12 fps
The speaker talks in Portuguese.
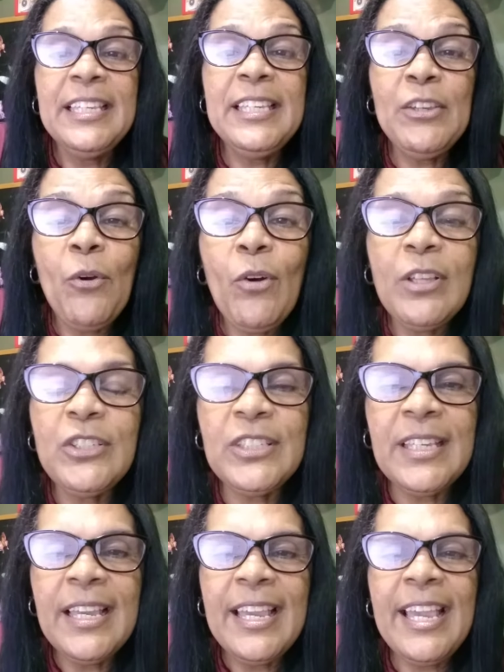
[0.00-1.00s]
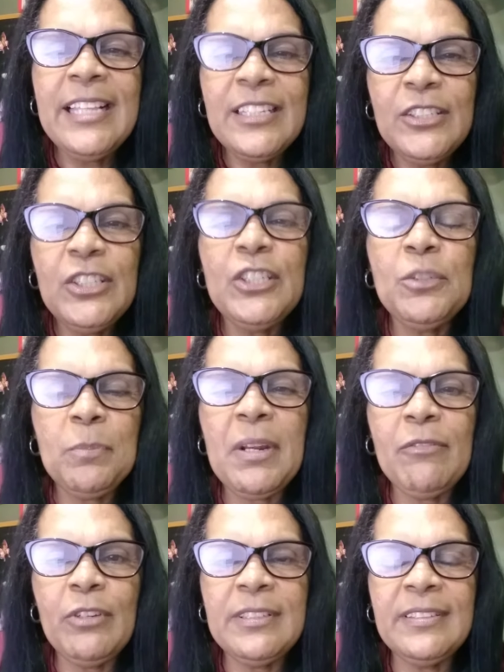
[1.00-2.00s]
E hoje Ele diz
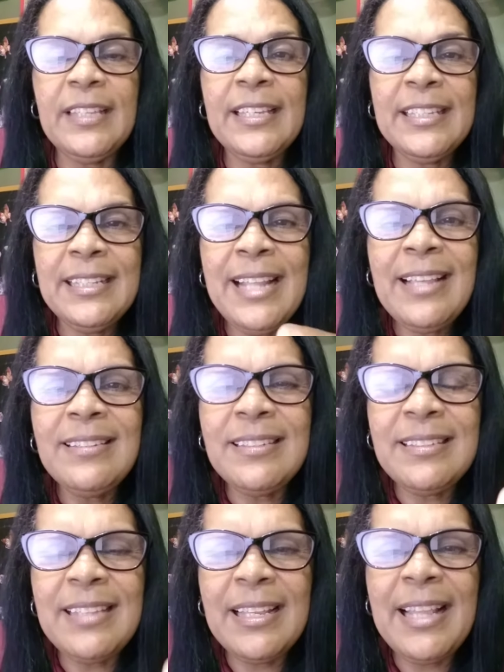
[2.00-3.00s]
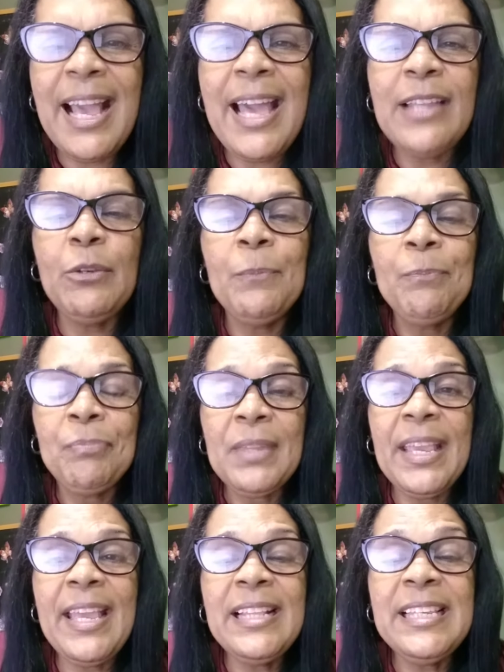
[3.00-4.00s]
para você que nesse cenário
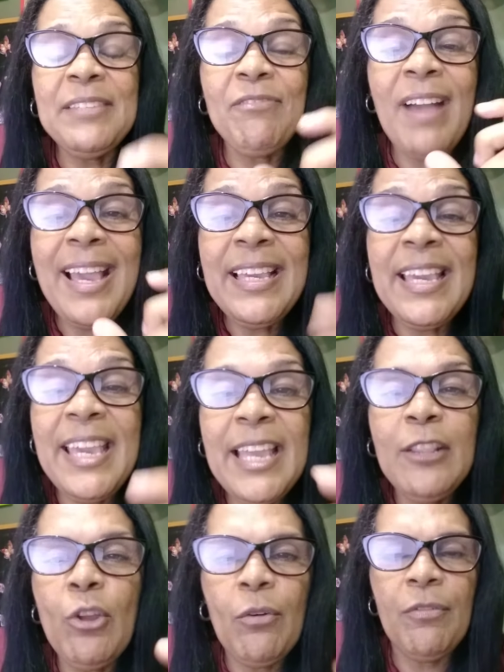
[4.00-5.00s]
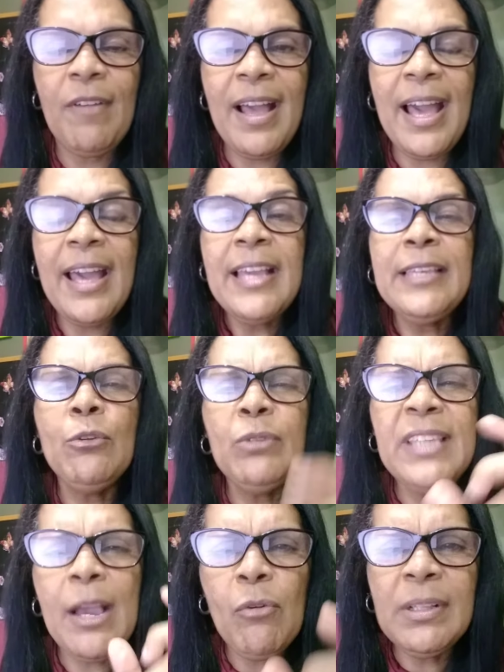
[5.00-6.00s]
Ele vai renovar. E o
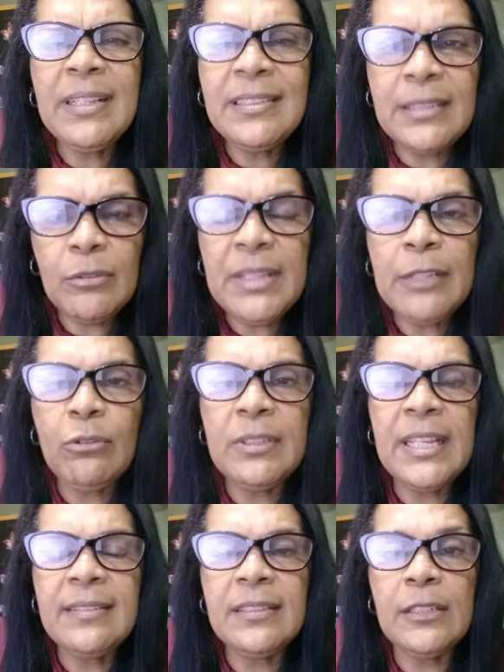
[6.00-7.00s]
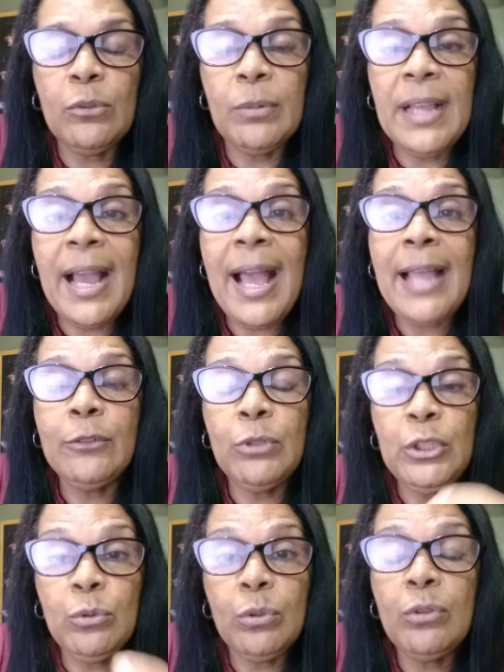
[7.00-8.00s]
que aconteceu dentro desse lugar, no
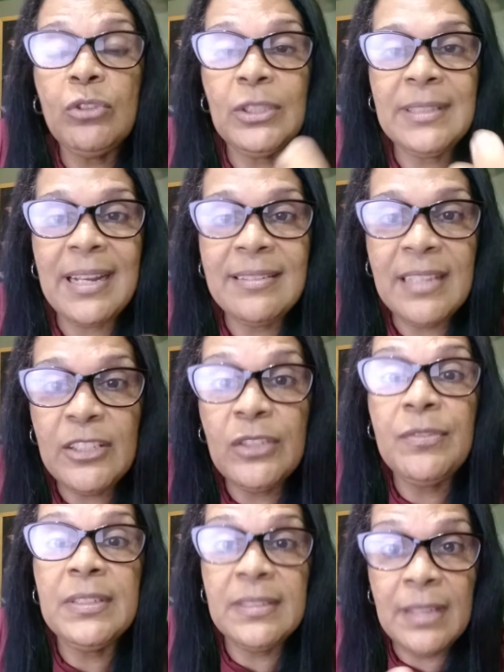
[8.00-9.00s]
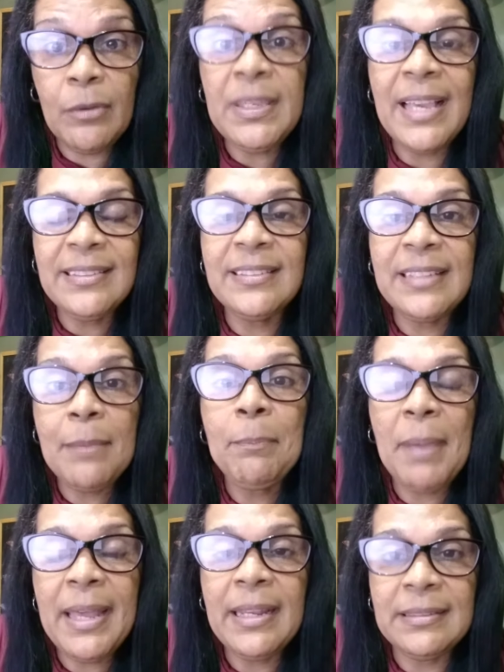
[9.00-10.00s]
intuito de trazer a divisão e a
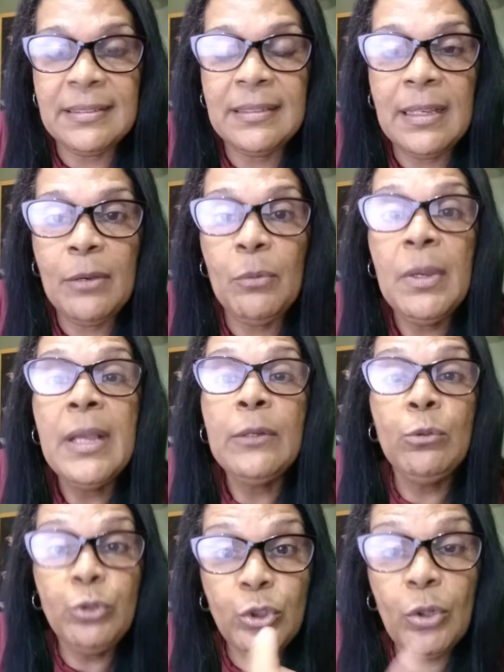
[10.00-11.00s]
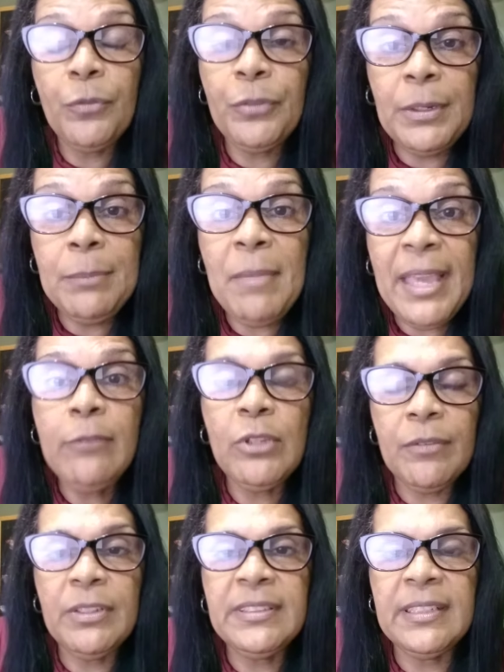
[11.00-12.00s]
separação, o sofrimento
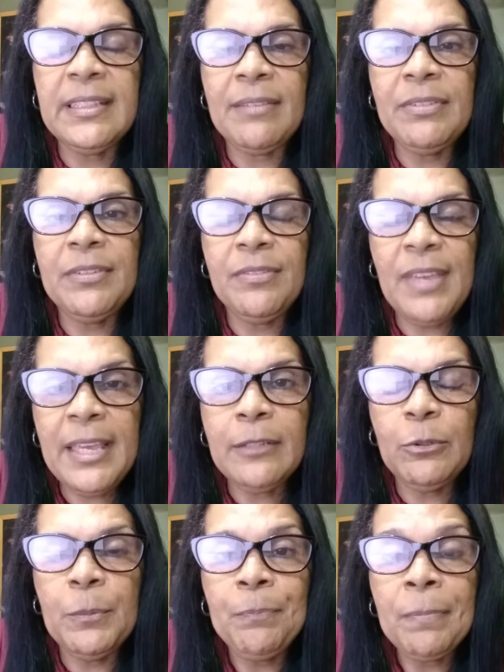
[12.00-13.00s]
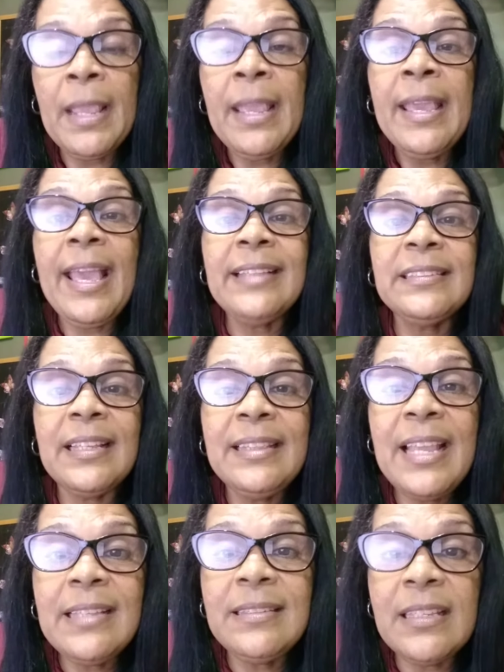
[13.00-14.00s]
que você está vivendo, essa
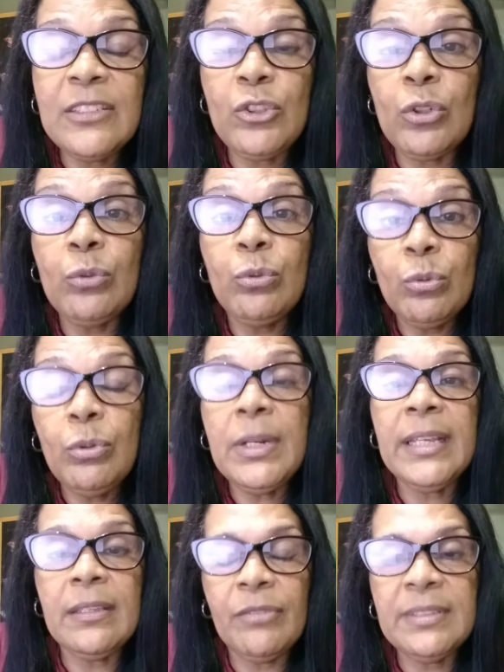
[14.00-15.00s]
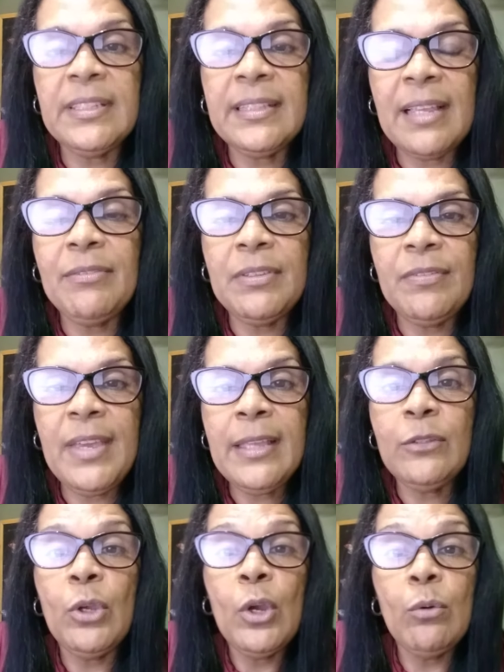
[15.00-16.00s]
desestrutura que você está
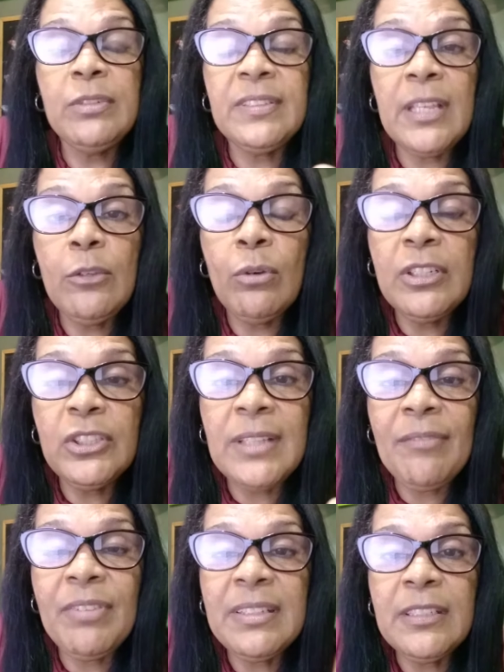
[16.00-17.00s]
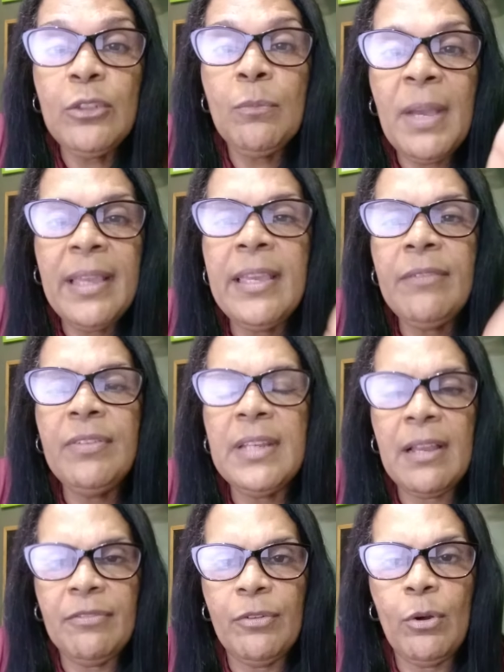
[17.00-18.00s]
vivendo, o Senhor está fazendo uma
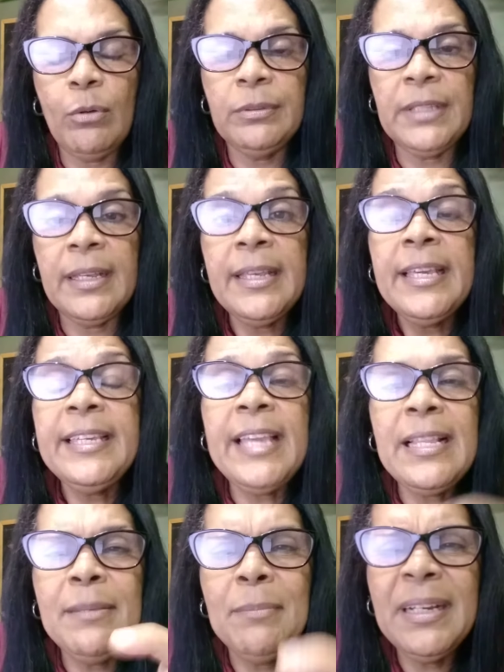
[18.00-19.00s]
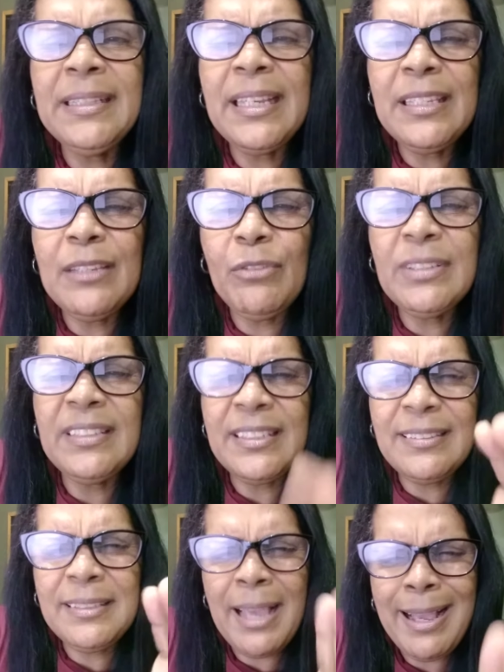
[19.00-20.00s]
reviravolta e Ele manda que você
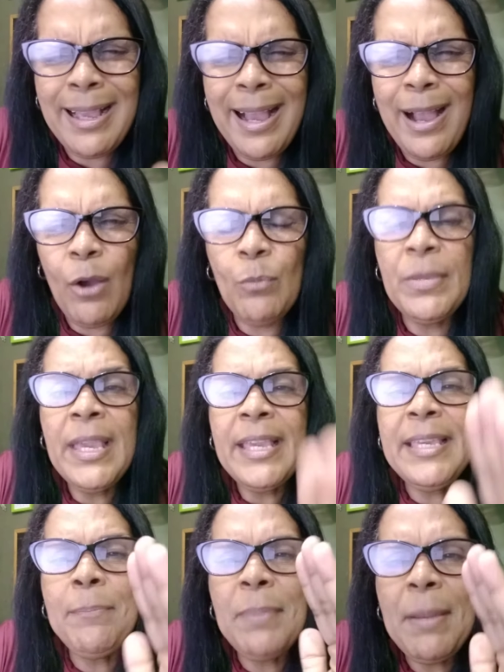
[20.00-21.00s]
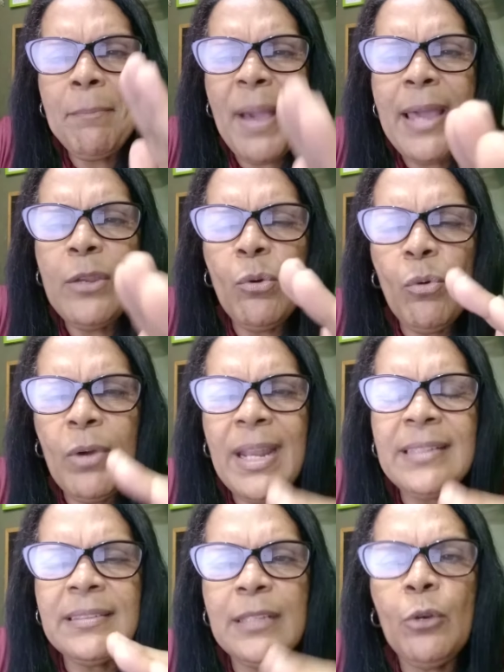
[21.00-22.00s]
se acalme e prepare o
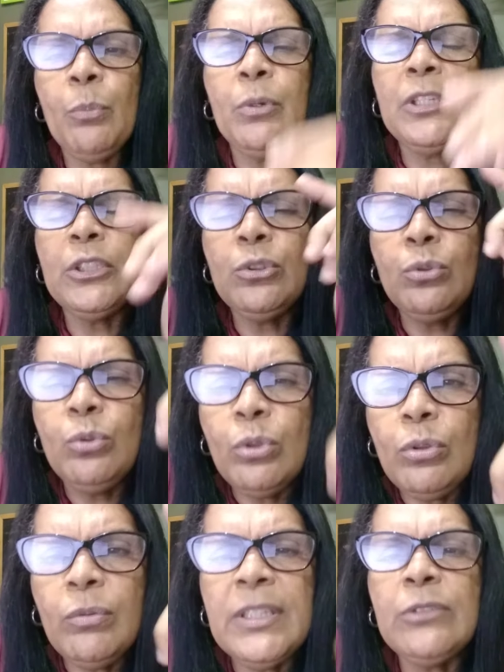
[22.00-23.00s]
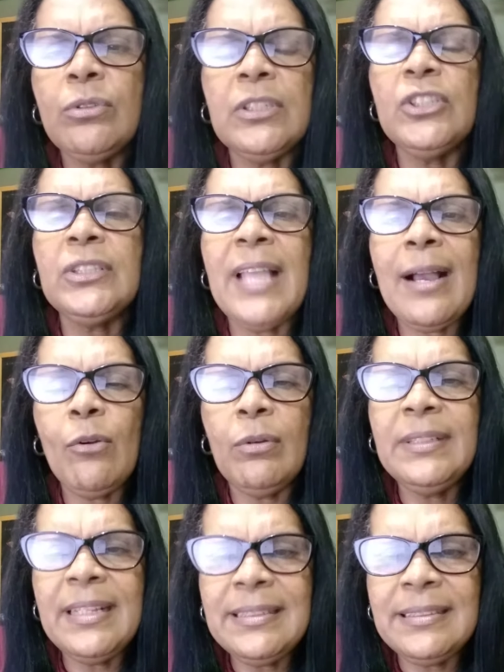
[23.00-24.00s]
coração, porque tudo isso que está
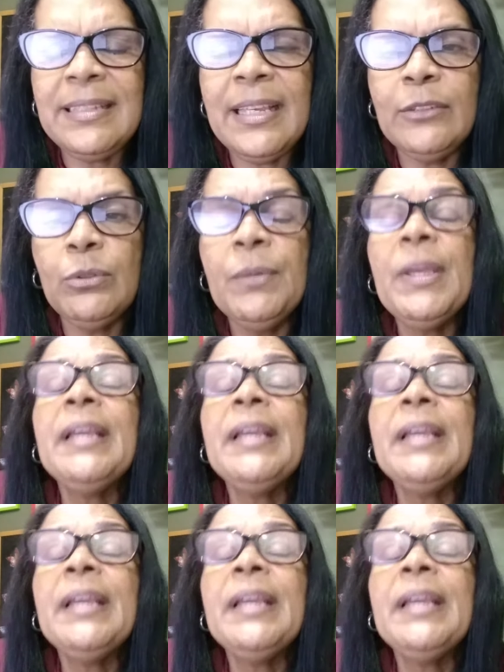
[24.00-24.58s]
acontecendo